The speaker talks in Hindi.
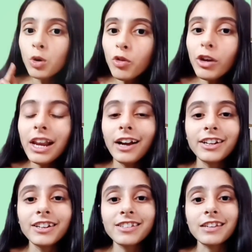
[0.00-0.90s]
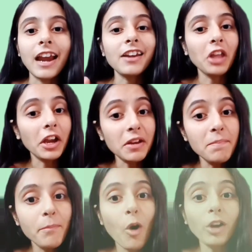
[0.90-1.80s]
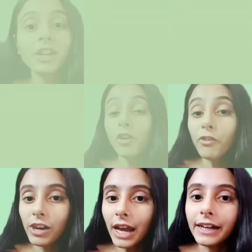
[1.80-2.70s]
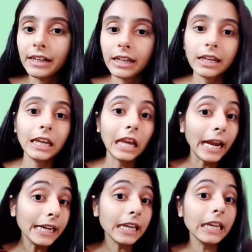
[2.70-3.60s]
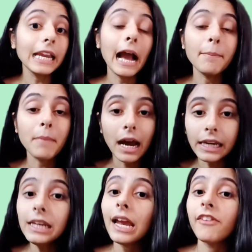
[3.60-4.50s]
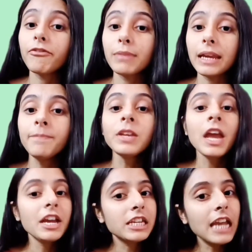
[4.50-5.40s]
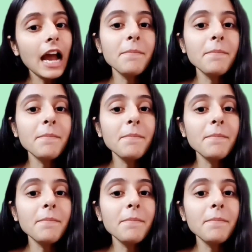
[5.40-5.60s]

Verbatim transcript: यू विल अंडरस्टैंड द इम्पोर्टेंस ऑफ लाइट कि लाइट की हमारी लाइफ में क्या